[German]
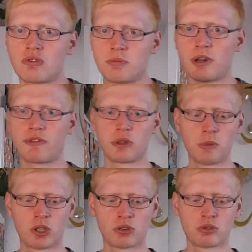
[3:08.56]
ist so ein
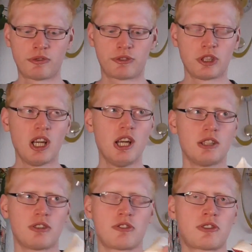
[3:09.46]
parfümiger Duft.
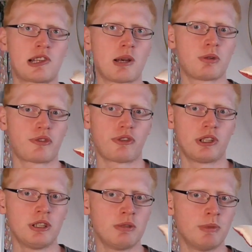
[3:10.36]
Das ist, glaube ich,
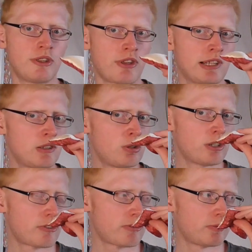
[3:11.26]
Vanille mit
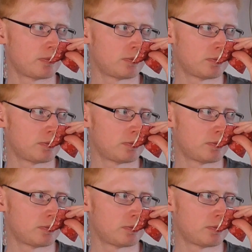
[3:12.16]
Sandelholz.